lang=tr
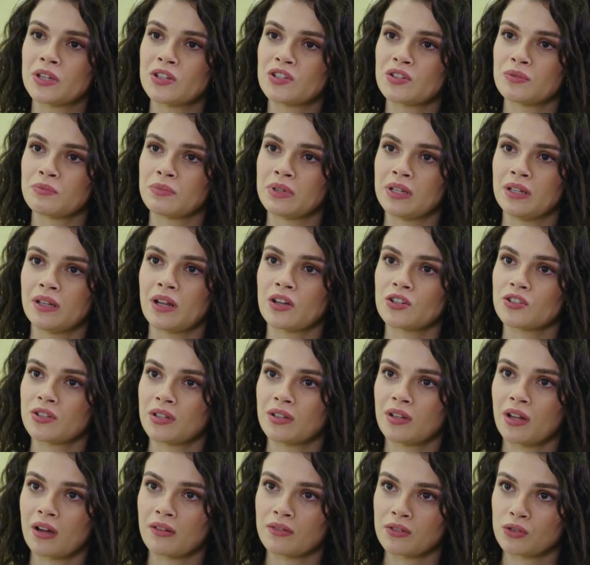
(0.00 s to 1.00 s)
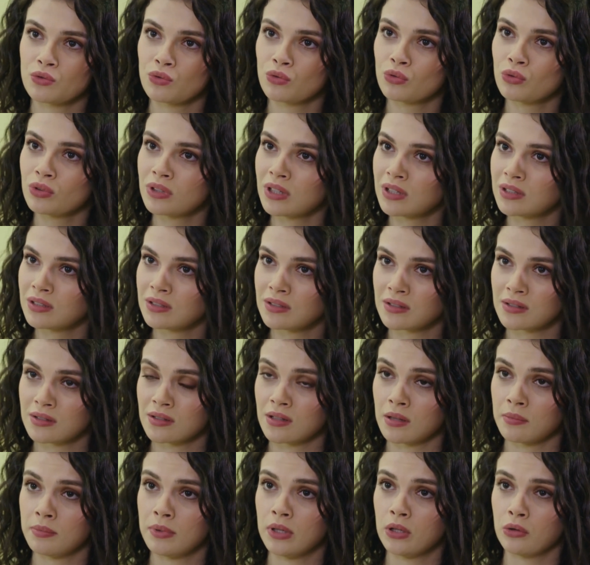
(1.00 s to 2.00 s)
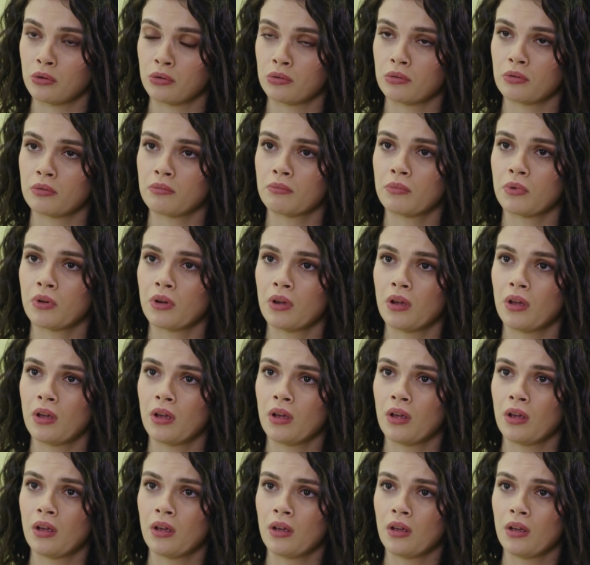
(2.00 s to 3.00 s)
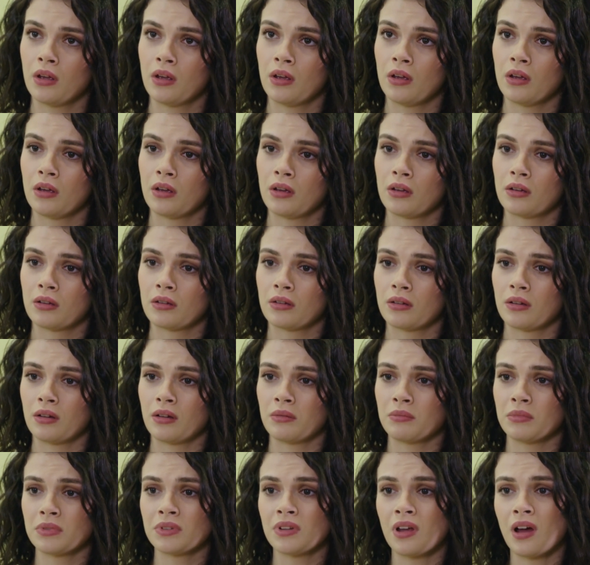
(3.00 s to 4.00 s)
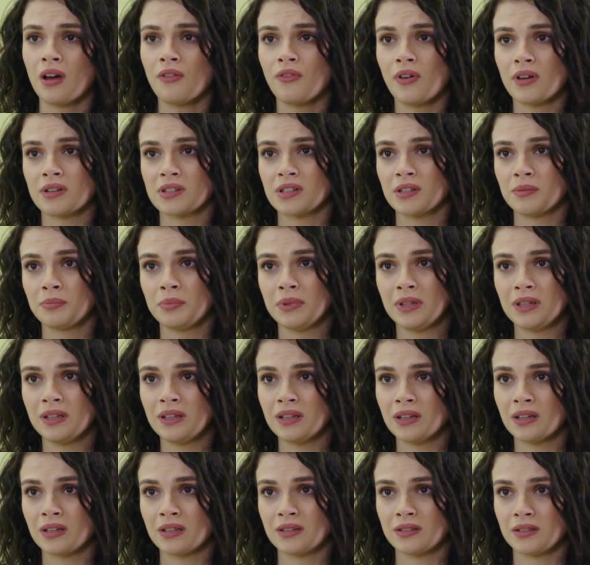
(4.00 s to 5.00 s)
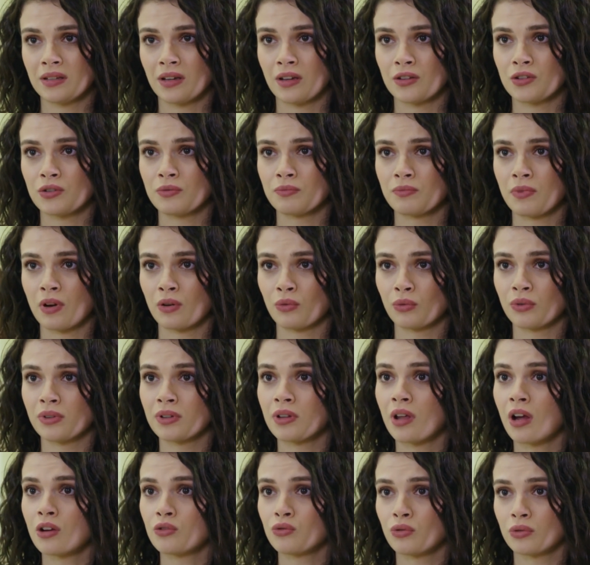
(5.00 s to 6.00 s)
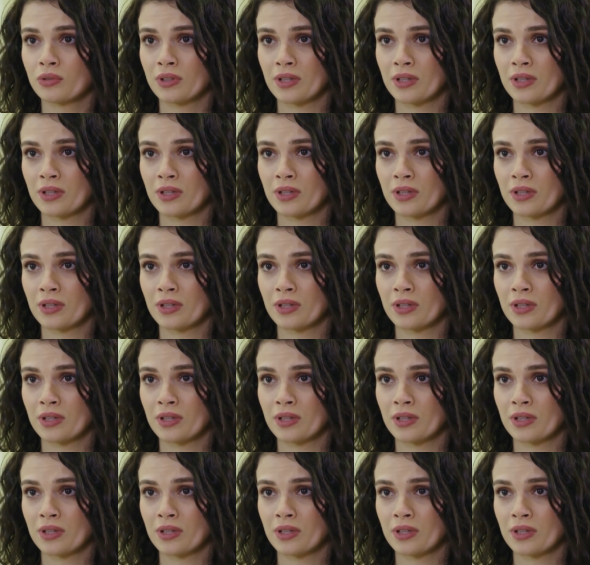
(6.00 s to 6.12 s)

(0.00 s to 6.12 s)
için bir ilaç tedavisi uyguladığınızı da biliyorum. Ama daha fazla bilgiye ihtiyacım var. Ona daha çok